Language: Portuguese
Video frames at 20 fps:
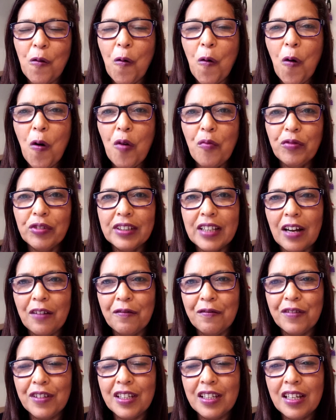Como
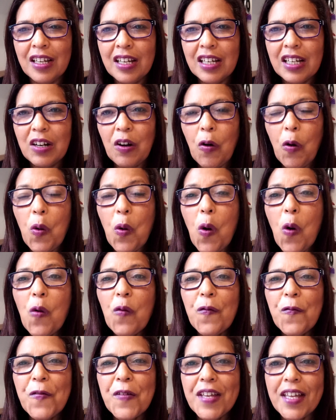Davi
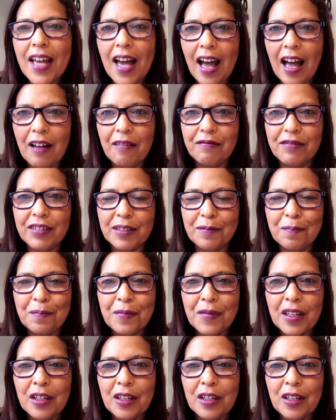confiava